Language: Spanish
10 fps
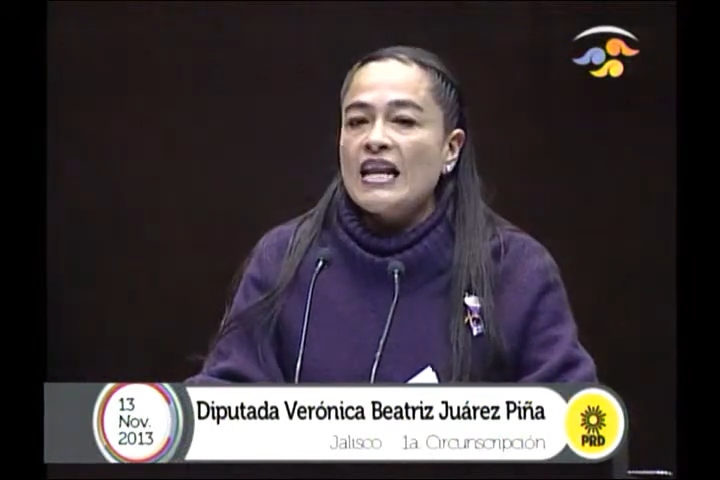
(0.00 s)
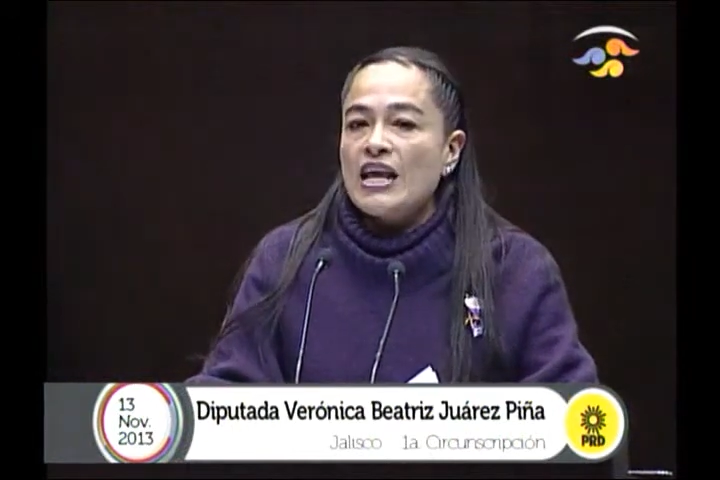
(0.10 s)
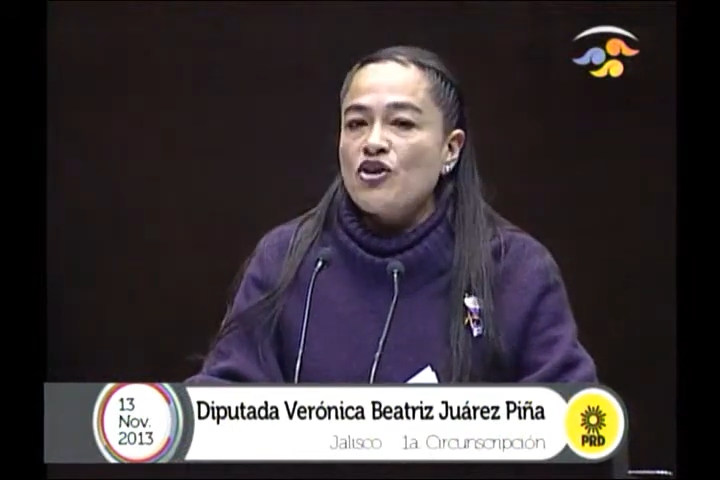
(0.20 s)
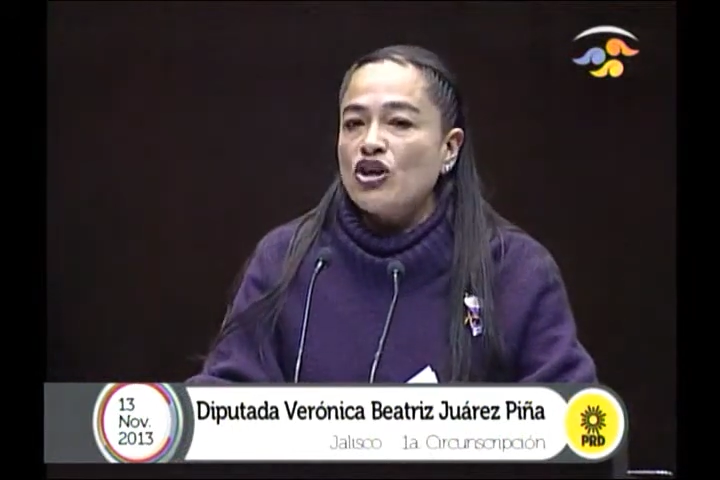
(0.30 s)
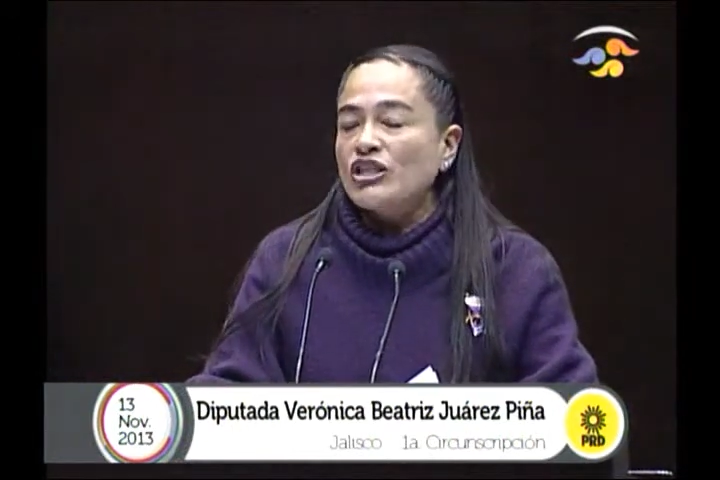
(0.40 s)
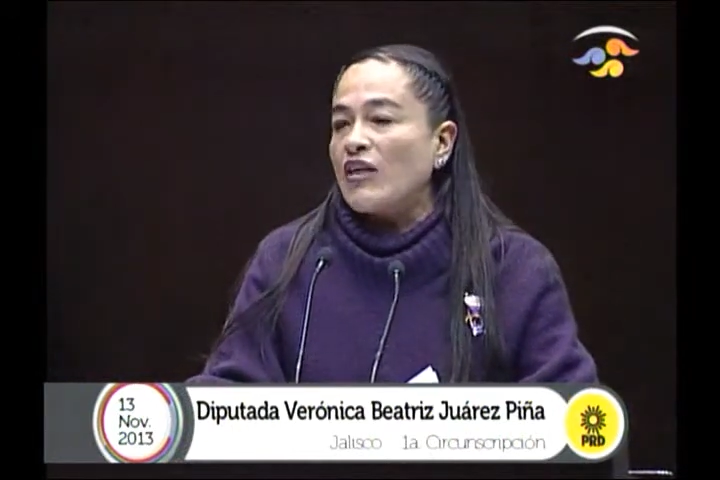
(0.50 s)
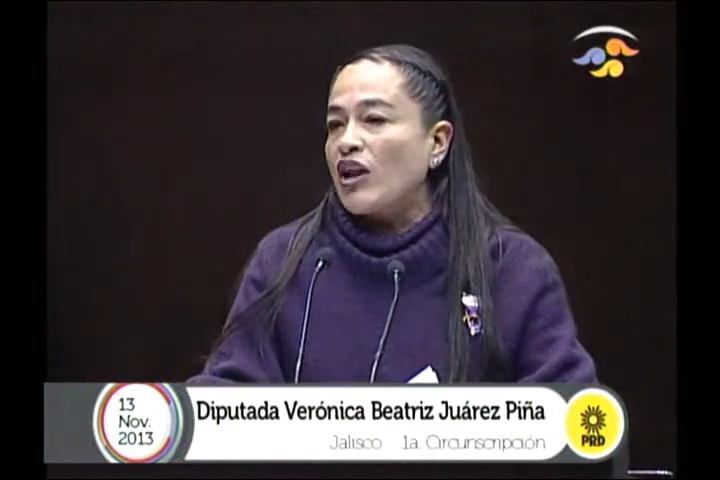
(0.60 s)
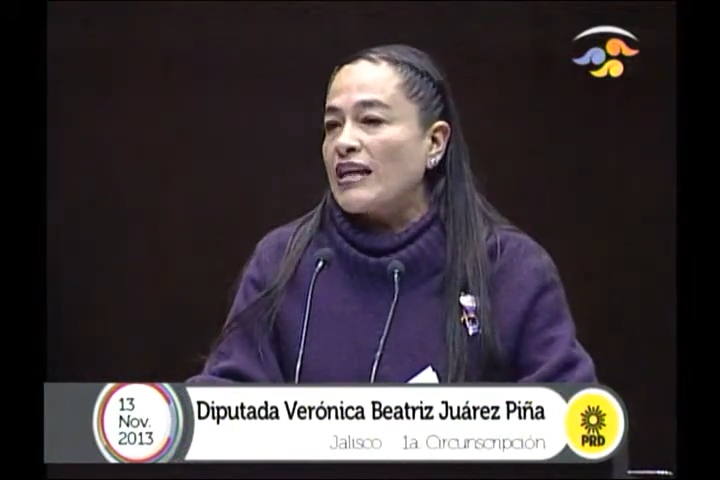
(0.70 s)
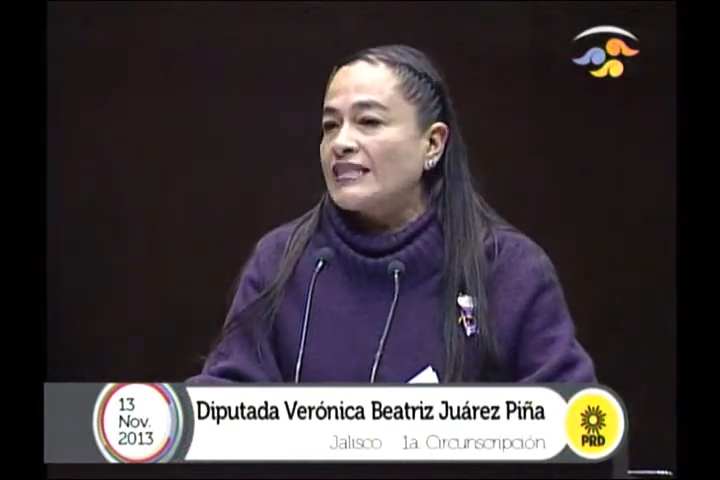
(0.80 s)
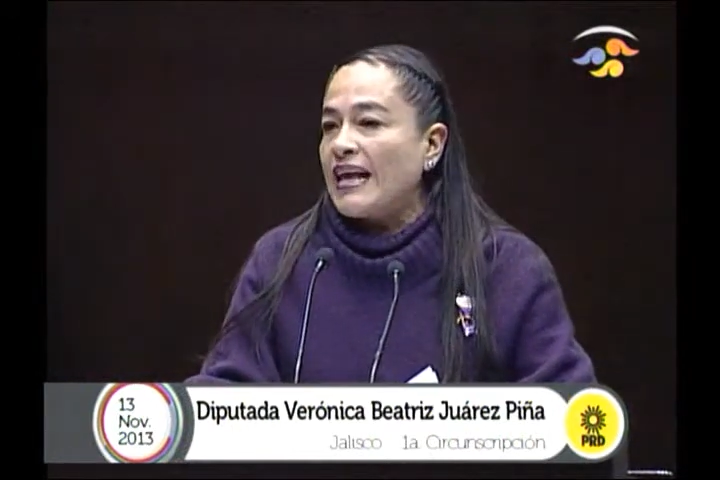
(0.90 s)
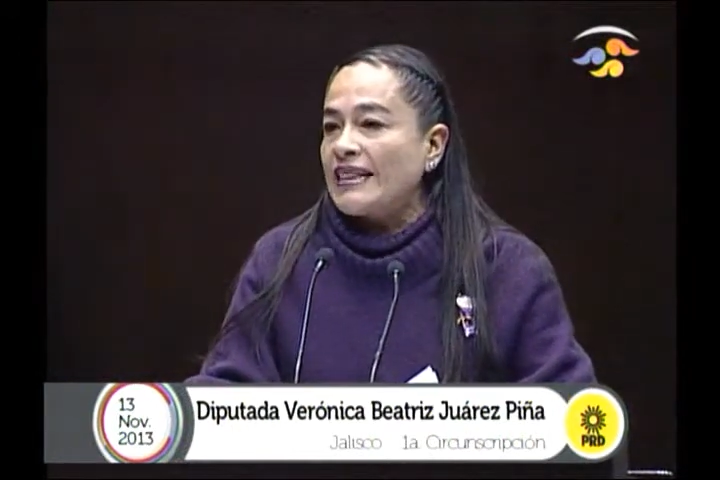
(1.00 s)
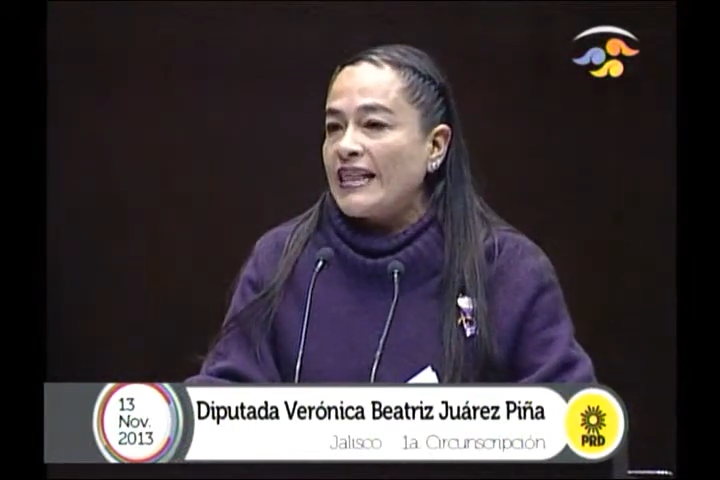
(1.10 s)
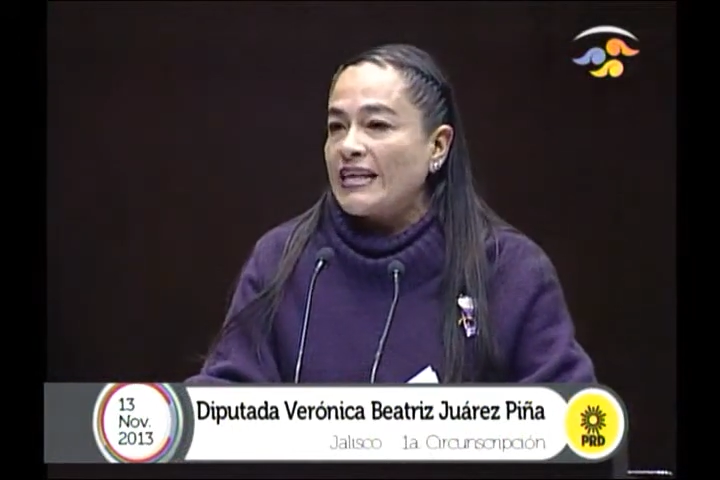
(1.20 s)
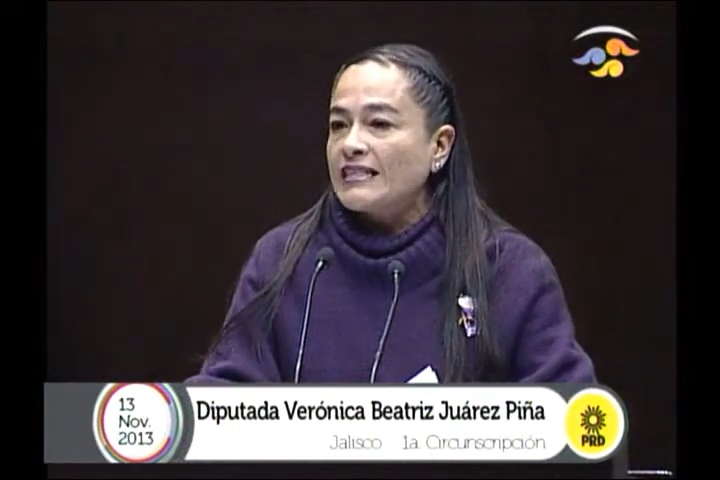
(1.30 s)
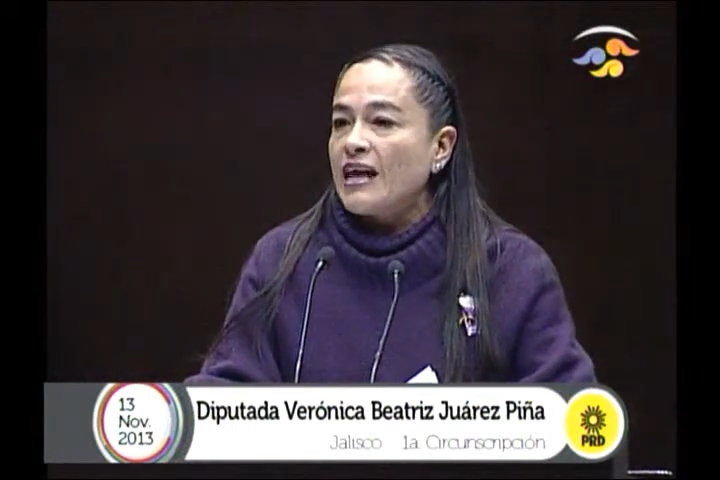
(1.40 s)
niños y
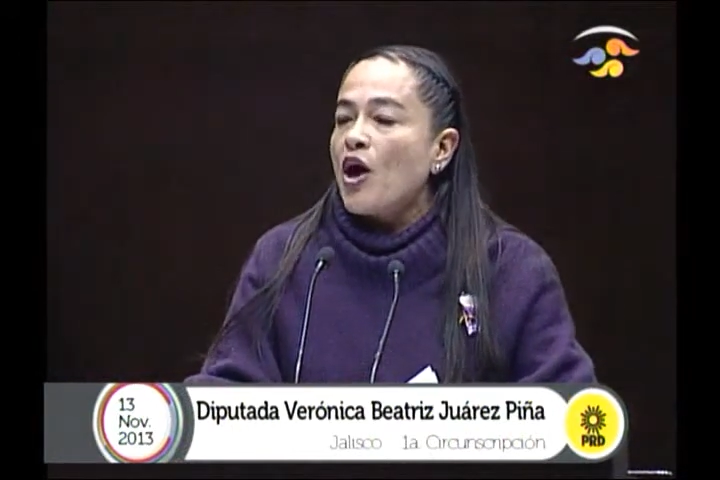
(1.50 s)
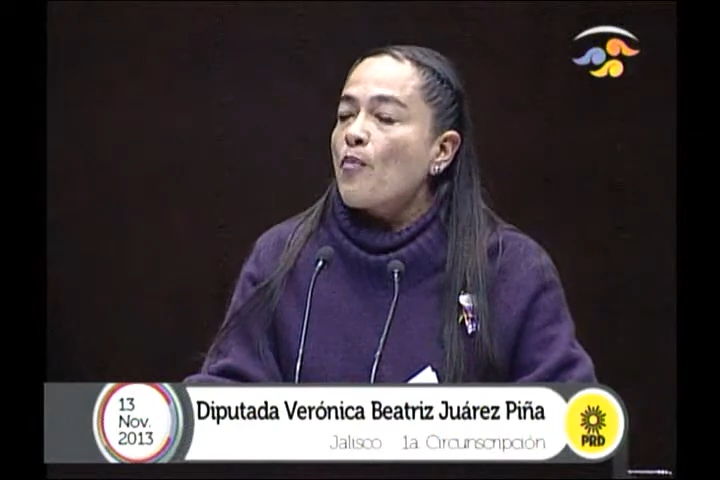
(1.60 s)
adolescentes